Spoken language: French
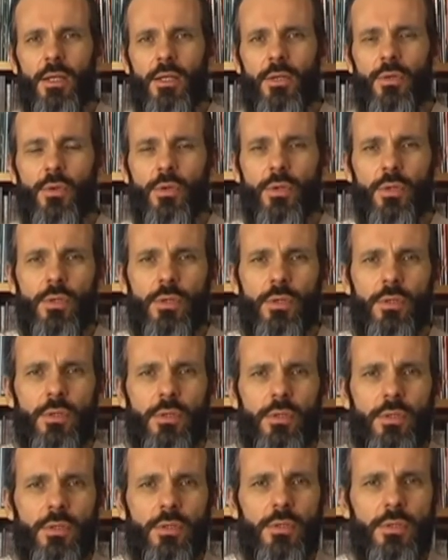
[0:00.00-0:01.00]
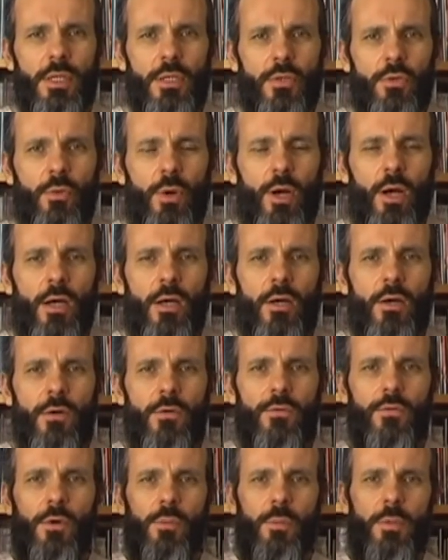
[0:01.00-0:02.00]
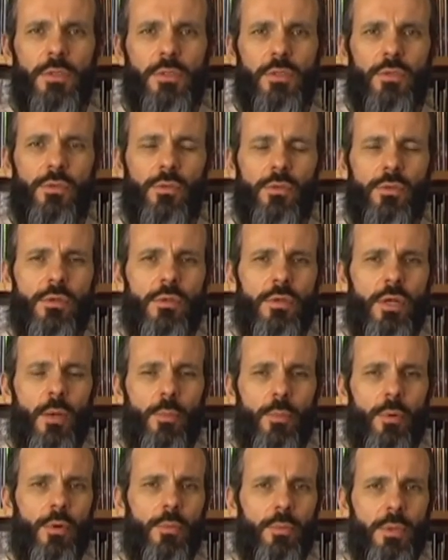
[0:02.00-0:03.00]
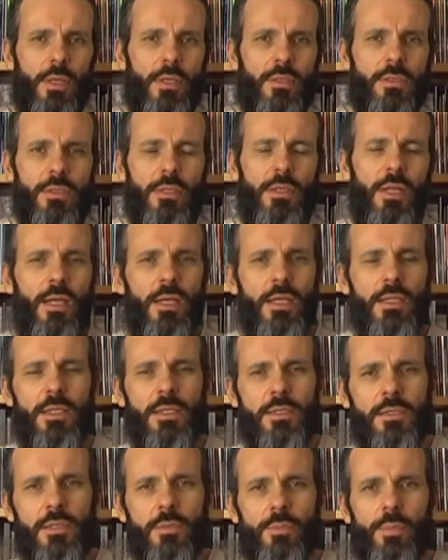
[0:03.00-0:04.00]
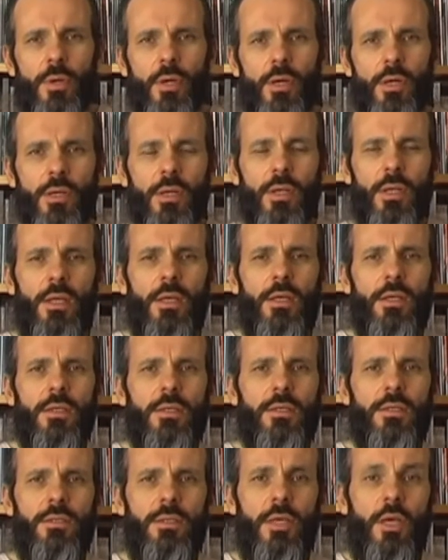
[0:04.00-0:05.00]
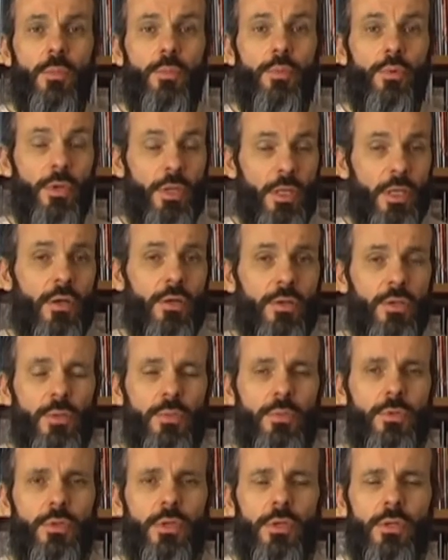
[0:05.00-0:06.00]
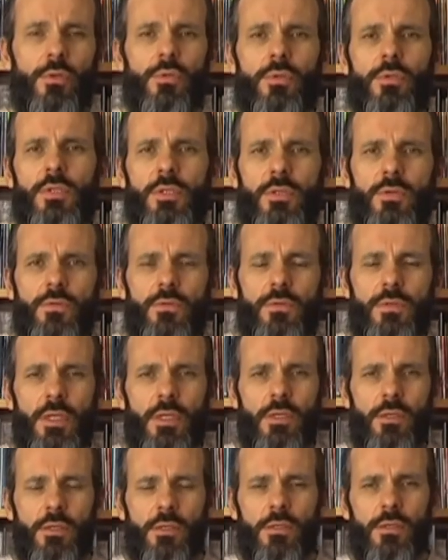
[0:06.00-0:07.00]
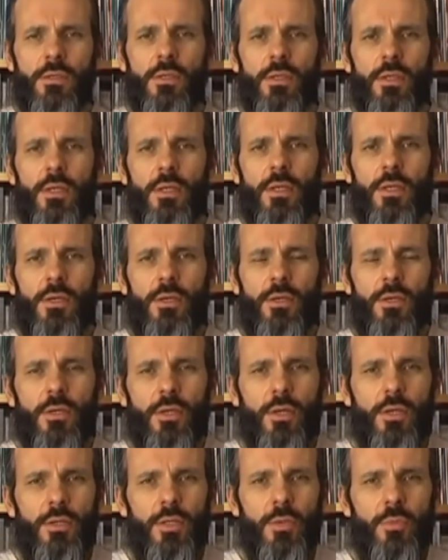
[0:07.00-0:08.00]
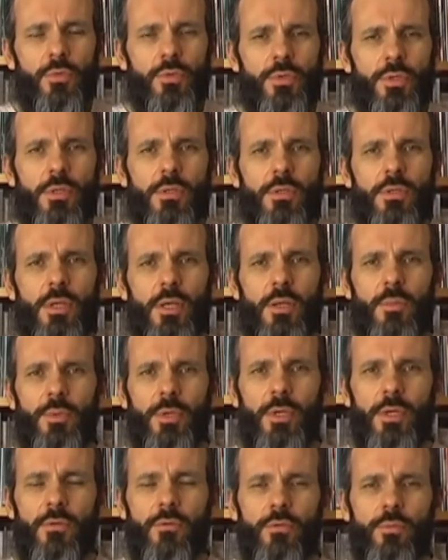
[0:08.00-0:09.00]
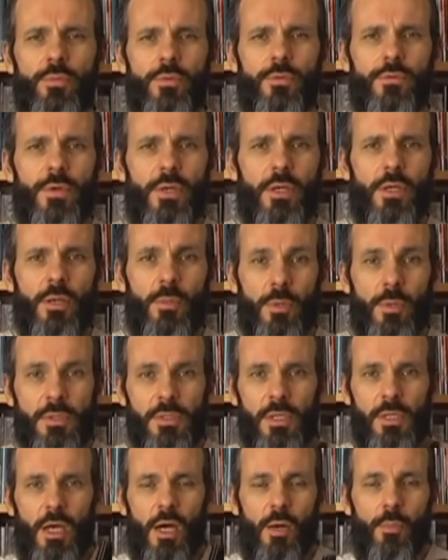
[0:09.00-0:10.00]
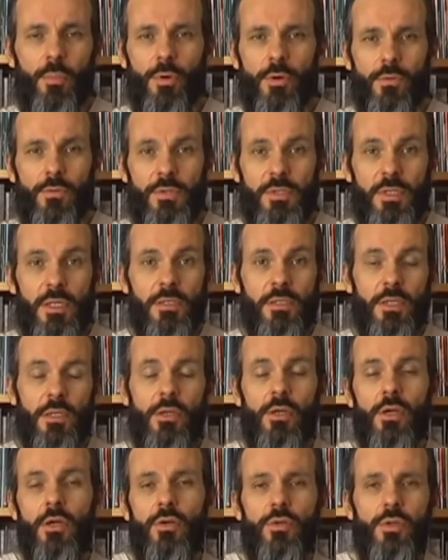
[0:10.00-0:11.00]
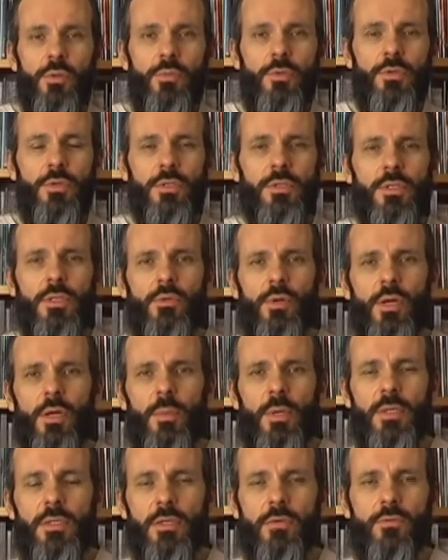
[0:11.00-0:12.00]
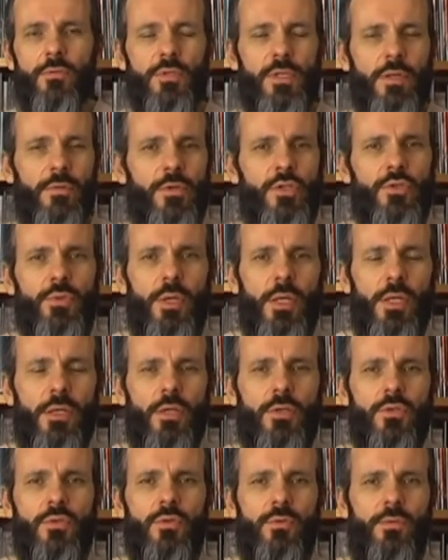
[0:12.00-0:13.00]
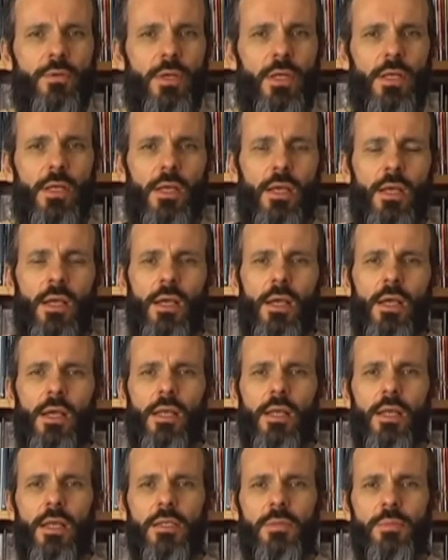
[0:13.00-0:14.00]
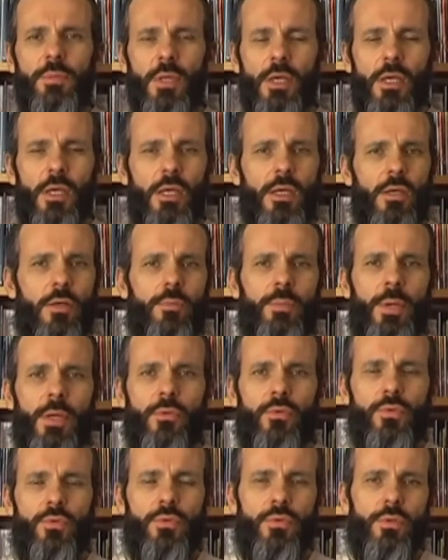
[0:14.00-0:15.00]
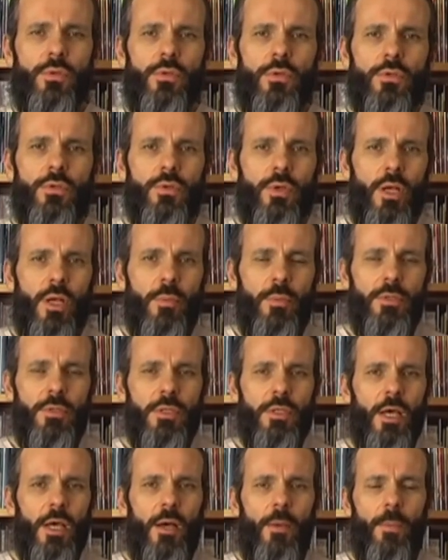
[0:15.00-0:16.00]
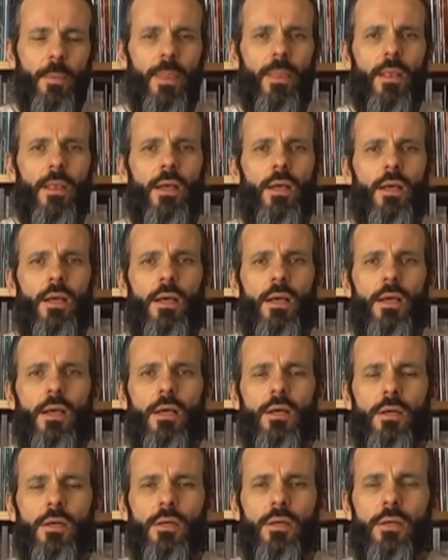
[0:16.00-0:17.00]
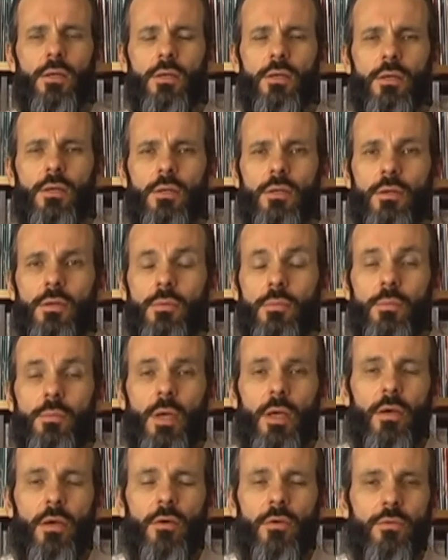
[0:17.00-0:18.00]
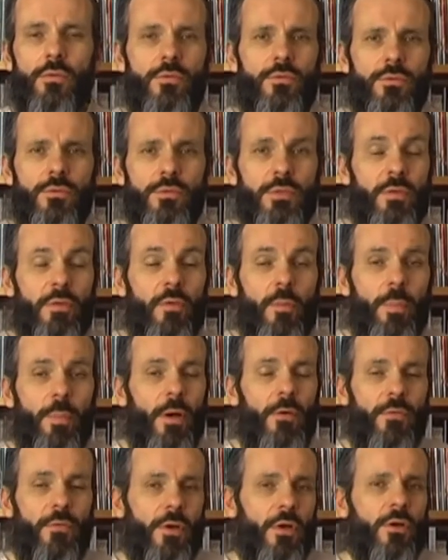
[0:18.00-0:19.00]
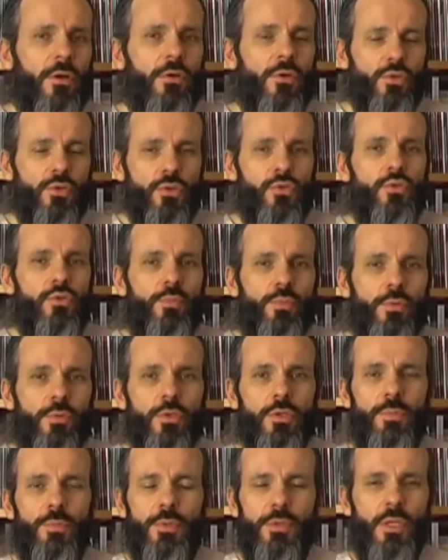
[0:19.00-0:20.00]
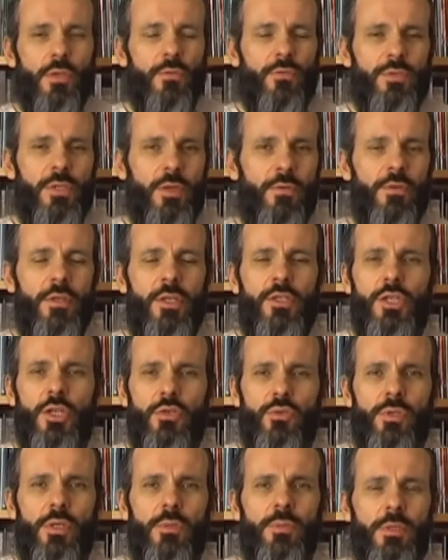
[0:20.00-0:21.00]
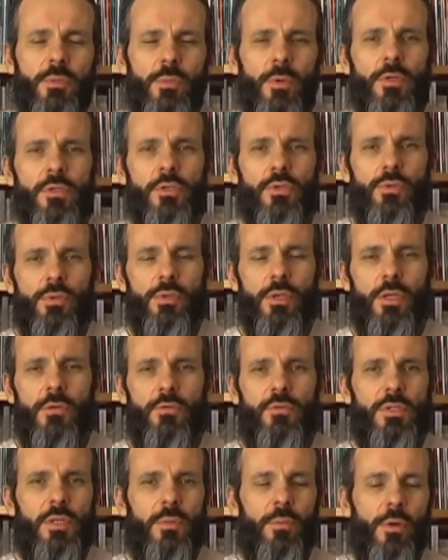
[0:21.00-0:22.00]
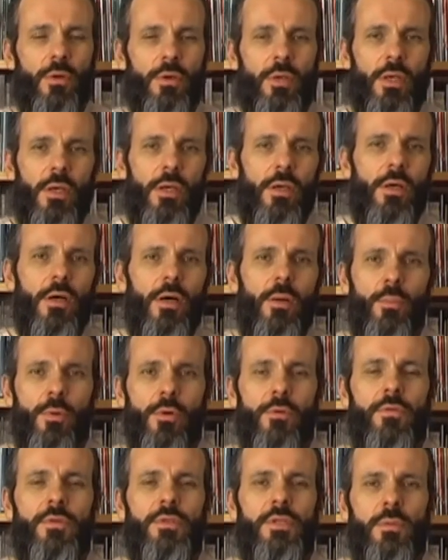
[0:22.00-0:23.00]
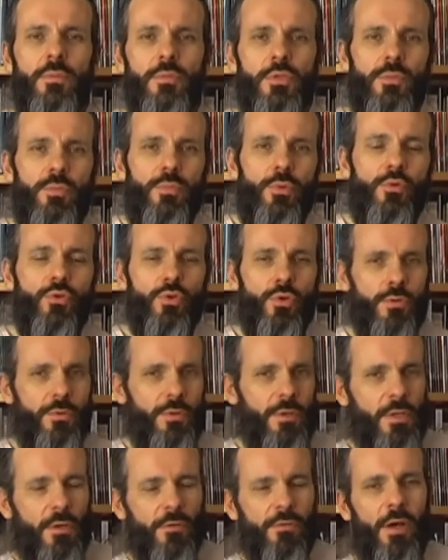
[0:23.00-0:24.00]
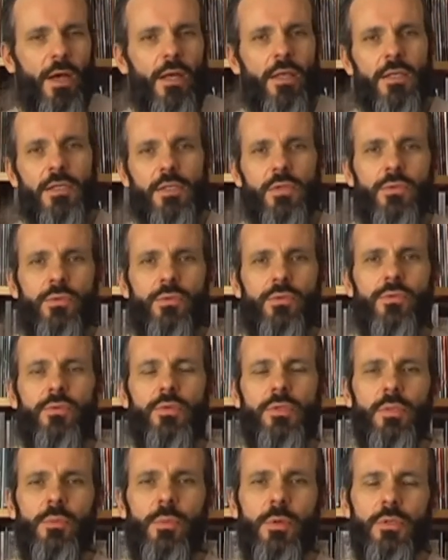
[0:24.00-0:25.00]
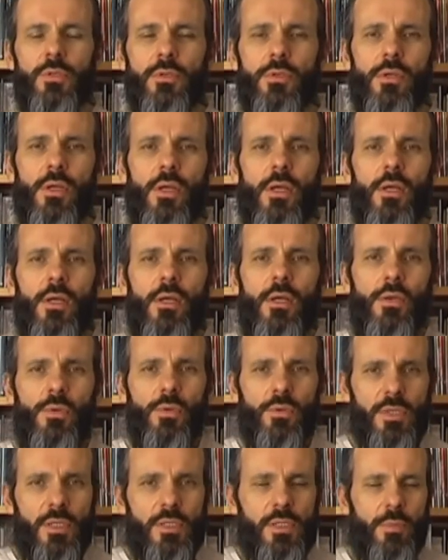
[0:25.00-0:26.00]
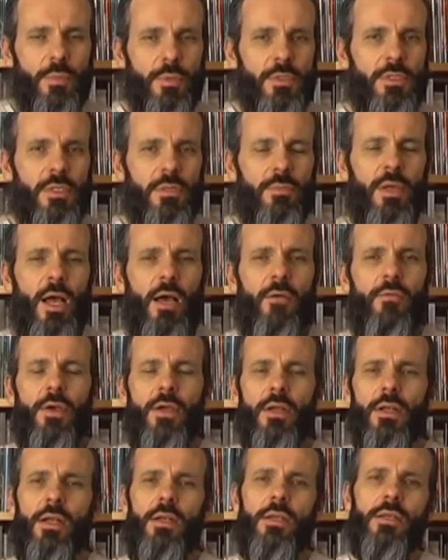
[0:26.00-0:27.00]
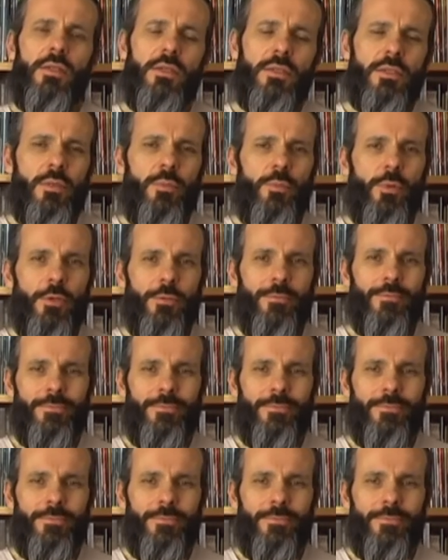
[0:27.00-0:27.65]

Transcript: Donc il y a trois formations. La première, c'est la Ligue des skippers, qui est pour les grands débutants. Donc si vous êtes grand débutant, eh bien, vous pouvez commencer à improviser. C'est-à-dire, grand débutant, c'est quoi bah, C'est que vous savez jouer les notes soufflées et aspirées partout sur l'harmonica. Euh, mais euh, vous ne savez pas faire grand-chose de plus, peut-être que vous savez déjà jouer des petits morceaux et vous aimeriez improviser un petit peu ou trouver des variations de, ces morceaux. Donc ça c'est possible avec la Ligue des Skippers.